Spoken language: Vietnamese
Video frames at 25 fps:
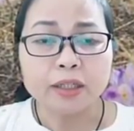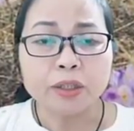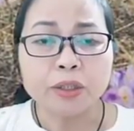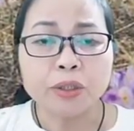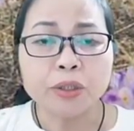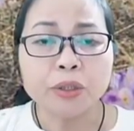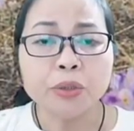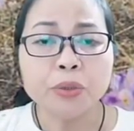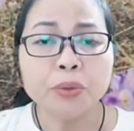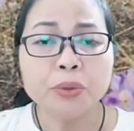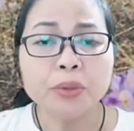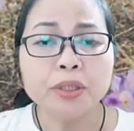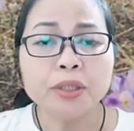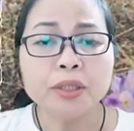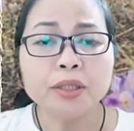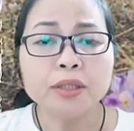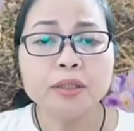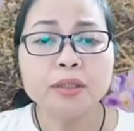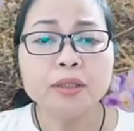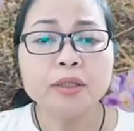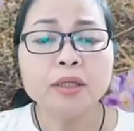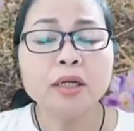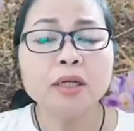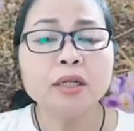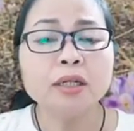du
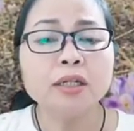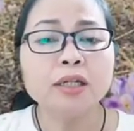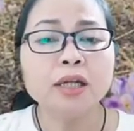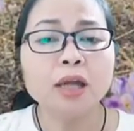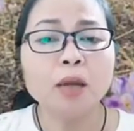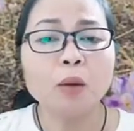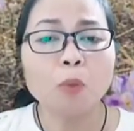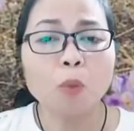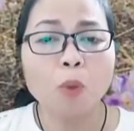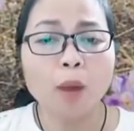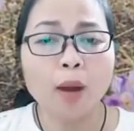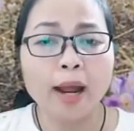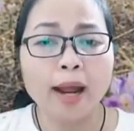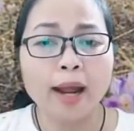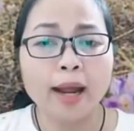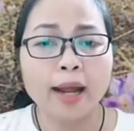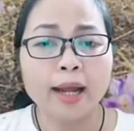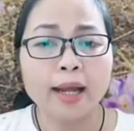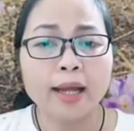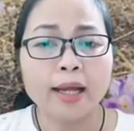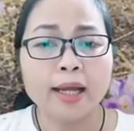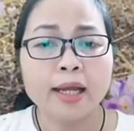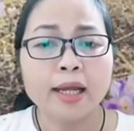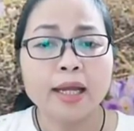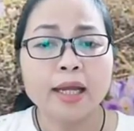như hư không hoa,
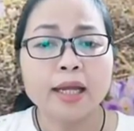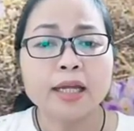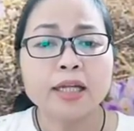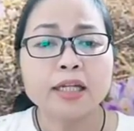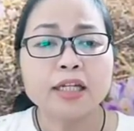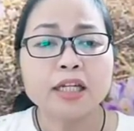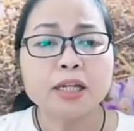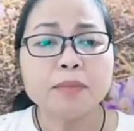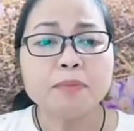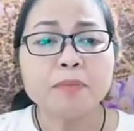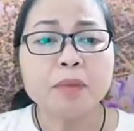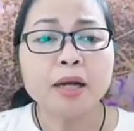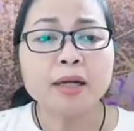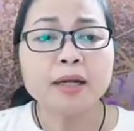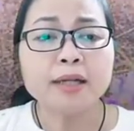trí bất